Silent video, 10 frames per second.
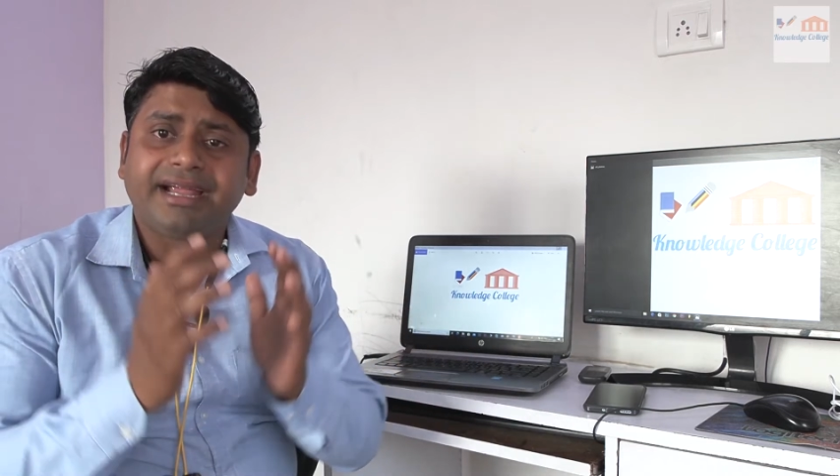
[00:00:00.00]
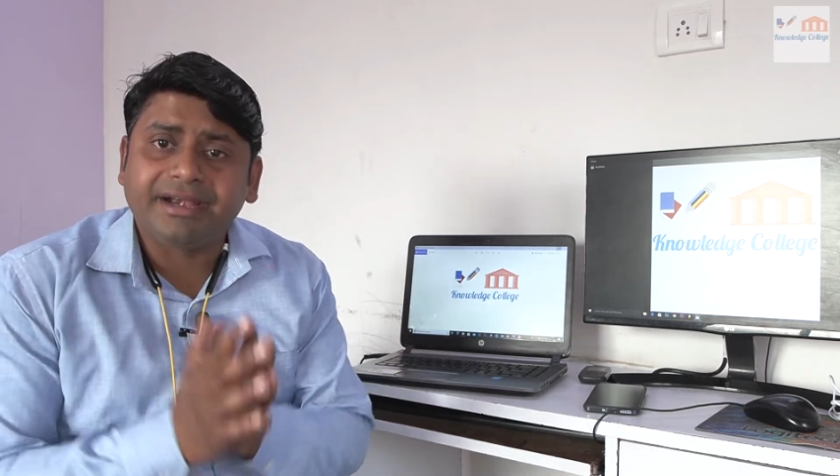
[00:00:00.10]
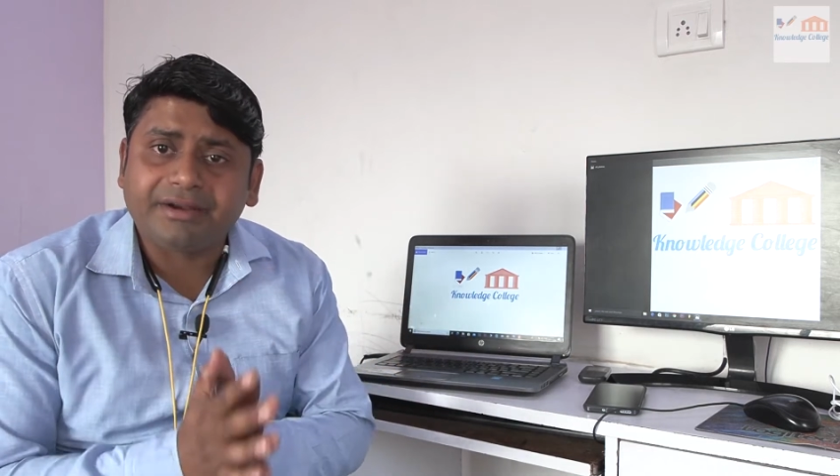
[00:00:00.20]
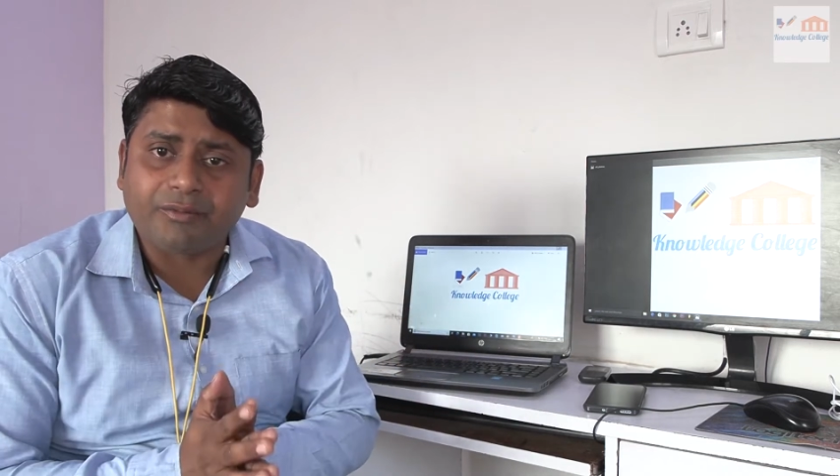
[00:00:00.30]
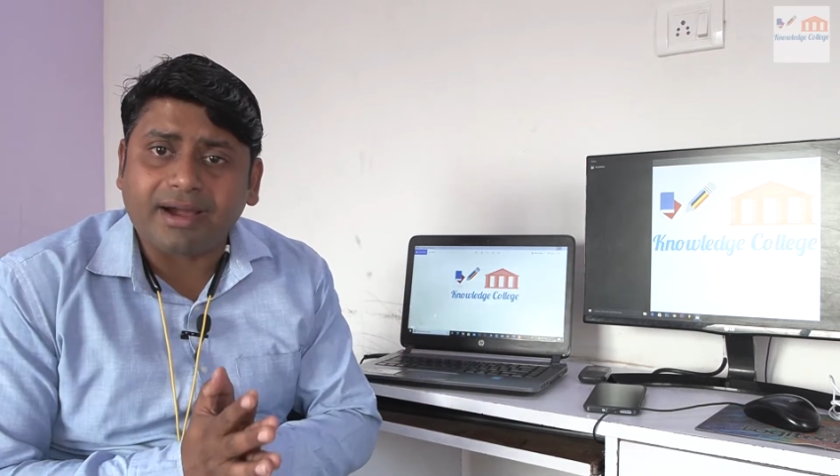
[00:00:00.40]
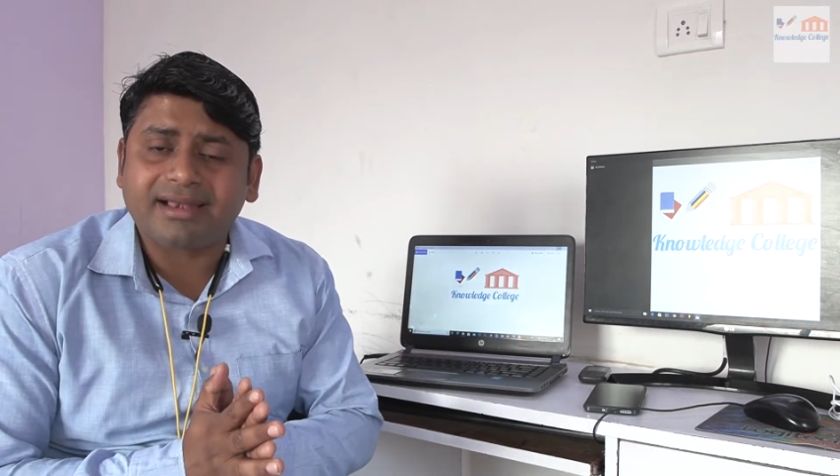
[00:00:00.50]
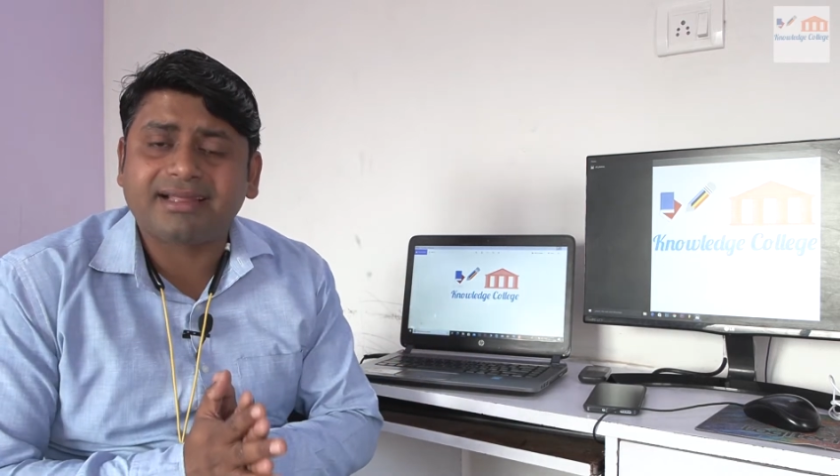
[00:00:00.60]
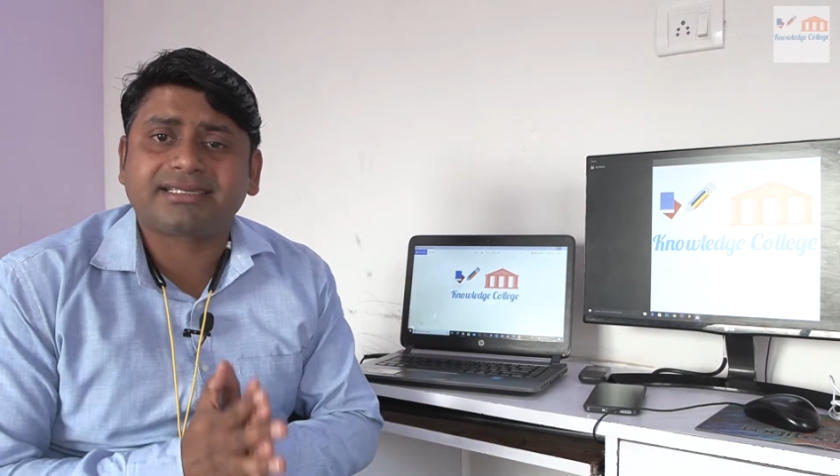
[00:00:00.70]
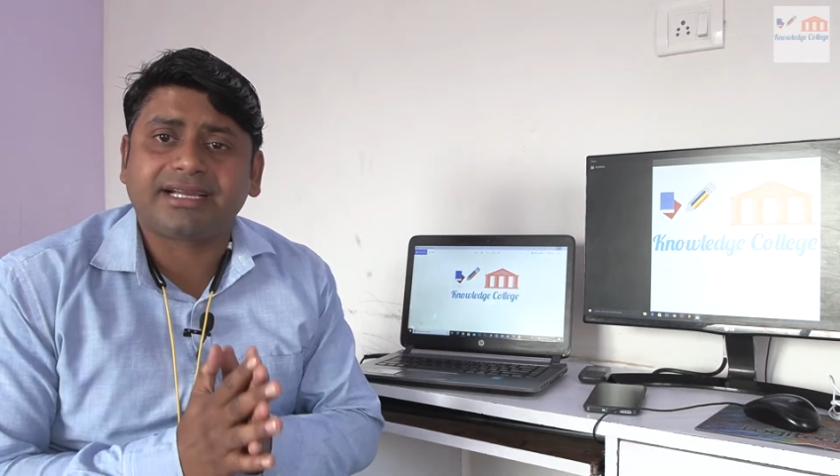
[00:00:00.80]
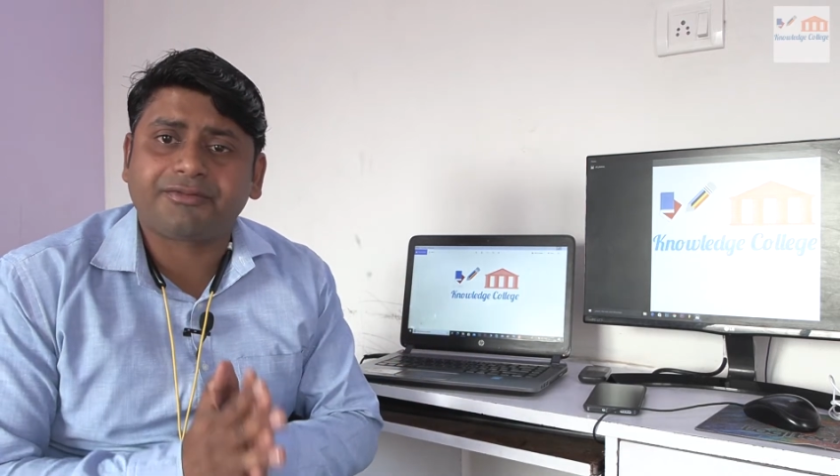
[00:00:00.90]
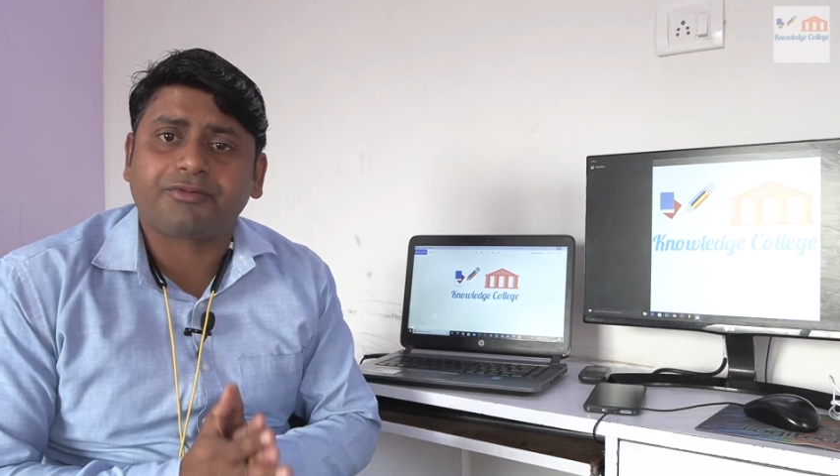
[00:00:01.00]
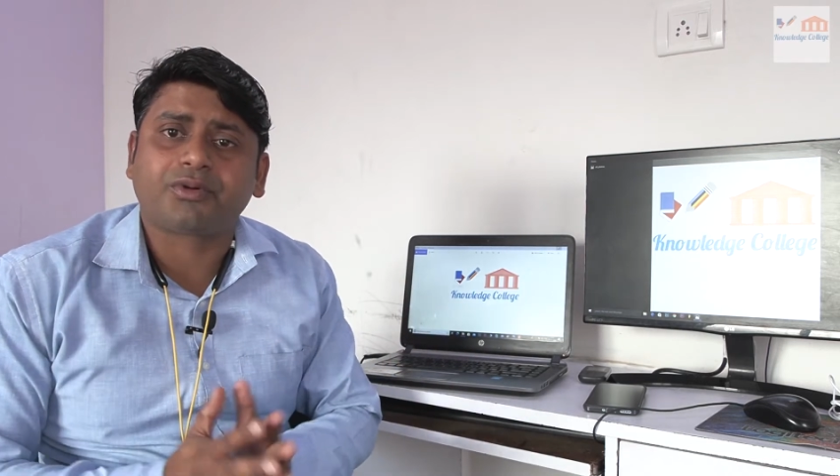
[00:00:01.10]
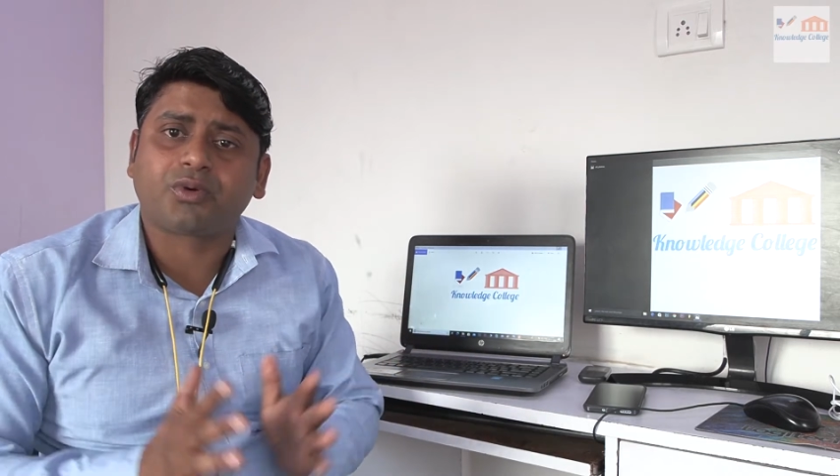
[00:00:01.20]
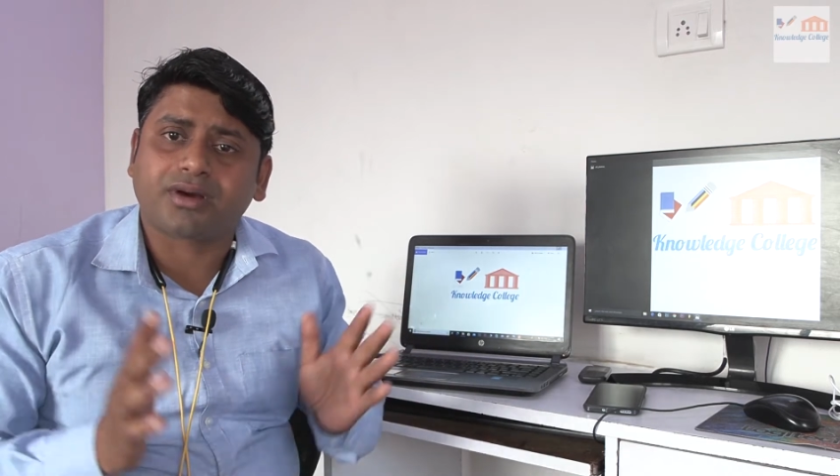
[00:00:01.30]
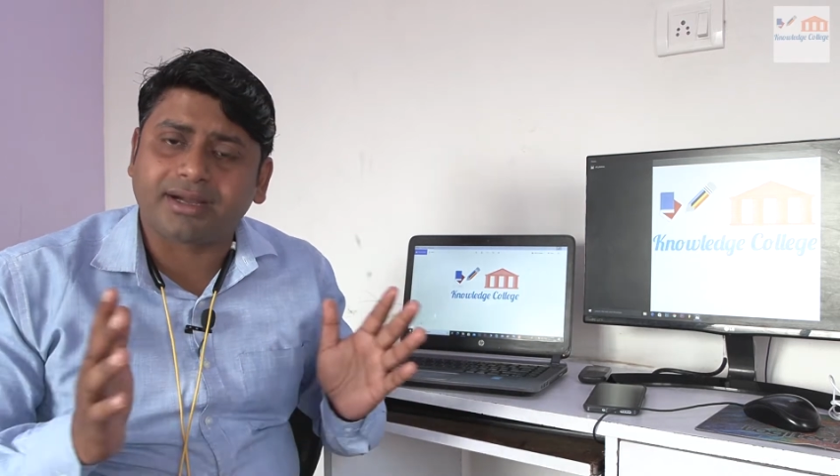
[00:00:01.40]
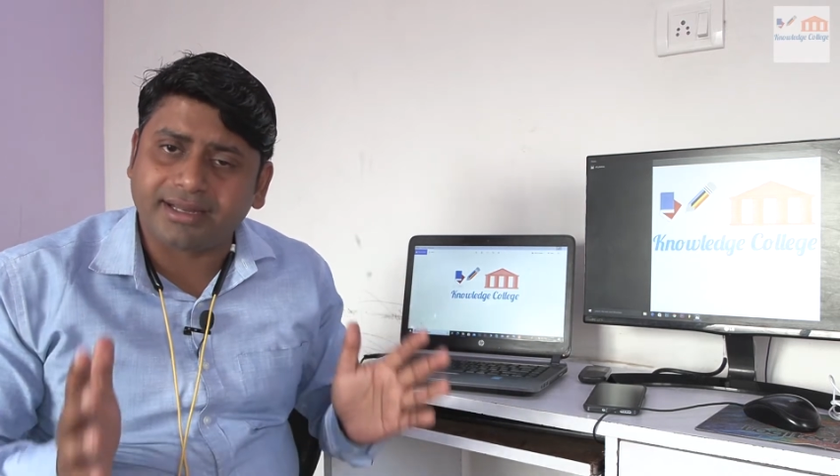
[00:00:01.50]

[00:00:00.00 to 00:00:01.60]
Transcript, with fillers: हेड वायरलेस हेडफोन को